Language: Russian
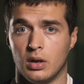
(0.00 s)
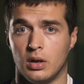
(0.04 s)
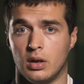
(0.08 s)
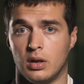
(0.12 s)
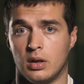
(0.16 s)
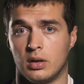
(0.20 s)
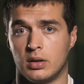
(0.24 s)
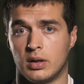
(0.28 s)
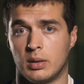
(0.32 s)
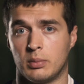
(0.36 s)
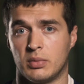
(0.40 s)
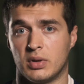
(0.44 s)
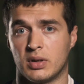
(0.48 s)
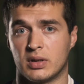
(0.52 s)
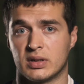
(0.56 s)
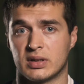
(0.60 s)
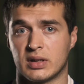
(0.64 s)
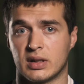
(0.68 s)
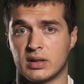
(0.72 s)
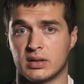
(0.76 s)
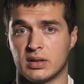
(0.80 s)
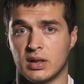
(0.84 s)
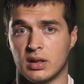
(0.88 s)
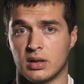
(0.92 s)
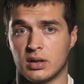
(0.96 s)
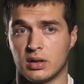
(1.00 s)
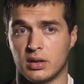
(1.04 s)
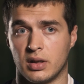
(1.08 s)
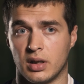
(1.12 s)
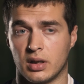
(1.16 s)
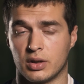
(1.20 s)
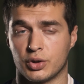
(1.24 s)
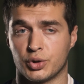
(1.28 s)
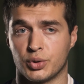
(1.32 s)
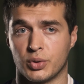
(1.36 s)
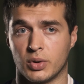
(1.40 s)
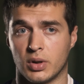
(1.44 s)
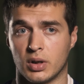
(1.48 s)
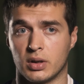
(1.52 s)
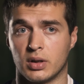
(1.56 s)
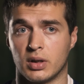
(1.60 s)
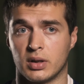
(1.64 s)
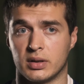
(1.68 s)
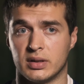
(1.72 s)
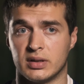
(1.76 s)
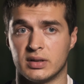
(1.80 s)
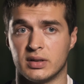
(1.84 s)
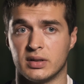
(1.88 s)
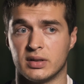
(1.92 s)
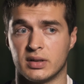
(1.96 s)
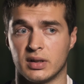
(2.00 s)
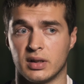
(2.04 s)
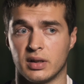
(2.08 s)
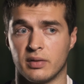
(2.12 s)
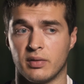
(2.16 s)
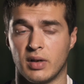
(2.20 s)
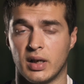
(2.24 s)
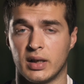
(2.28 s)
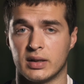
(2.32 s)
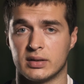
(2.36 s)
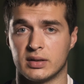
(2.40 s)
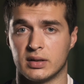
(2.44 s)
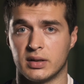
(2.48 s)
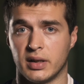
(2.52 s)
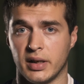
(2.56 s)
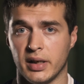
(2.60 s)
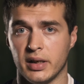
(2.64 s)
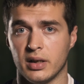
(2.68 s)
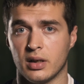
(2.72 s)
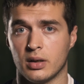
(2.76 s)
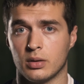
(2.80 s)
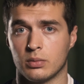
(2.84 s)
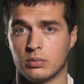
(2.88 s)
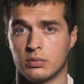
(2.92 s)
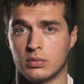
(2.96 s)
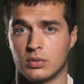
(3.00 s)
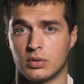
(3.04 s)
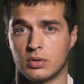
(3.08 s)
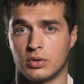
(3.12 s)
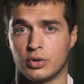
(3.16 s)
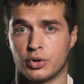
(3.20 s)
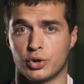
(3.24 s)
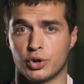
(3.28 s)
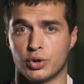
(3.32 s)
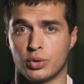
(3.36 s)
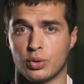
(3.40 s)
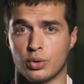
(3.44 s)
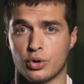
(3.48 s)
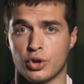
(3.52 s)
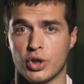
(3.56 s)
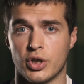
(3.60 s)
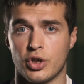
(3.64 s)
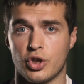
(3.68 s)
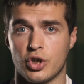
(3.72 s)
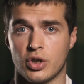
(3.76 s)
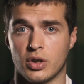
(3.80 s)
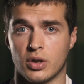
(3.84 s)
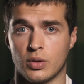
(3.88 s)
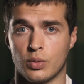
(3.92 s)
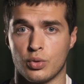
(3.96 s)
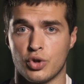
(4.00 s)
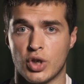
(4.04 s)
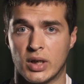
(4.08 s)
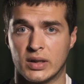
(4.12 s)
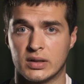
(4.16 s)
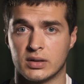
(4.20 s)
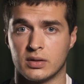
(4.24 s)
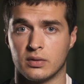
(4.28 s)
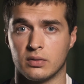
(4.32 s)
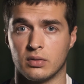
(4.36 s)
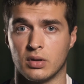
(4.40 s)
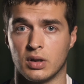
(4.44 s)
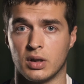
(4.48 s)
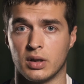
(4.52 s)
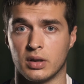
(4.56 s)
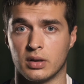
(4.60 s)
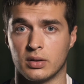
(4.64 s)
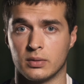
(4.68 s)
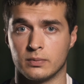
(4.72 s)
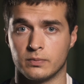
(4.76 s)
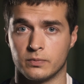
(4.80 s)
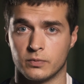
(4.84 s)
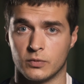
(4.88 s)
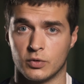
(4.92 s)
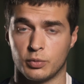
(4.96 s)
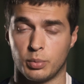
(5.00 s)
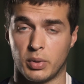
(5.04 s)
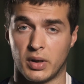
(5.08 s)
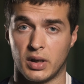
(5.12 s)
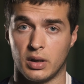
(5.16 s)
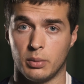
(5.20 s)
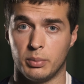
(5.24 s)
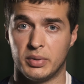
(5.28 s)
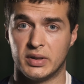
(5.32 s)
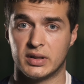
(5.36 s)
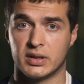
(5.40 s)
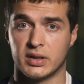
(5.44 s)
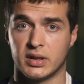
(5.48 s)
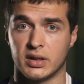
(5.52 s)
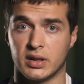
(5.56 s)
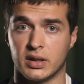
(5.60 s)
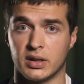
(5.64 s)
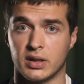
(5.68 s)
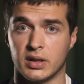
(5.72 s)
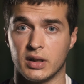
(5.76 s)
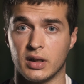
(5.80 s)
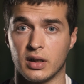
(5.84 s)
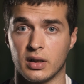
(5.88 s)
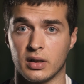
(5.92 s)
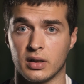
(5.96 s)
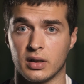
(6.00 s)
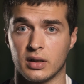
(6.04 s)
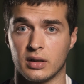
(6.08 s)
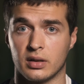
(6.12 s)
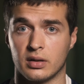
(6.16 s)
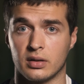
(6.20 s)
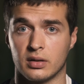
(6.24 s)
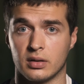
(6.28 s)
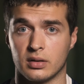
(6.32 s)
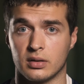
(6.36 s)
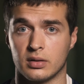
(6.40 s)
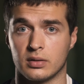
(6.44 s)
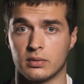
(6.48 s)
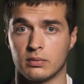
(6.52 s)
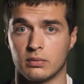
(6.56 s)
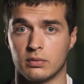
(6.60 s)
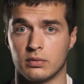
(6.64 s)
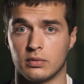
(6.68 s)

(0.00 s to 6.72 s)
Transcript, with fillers: Она мне рассказала, да, что она действительно является тренером, э, что женщины участвовали в Паралимпийских играх э,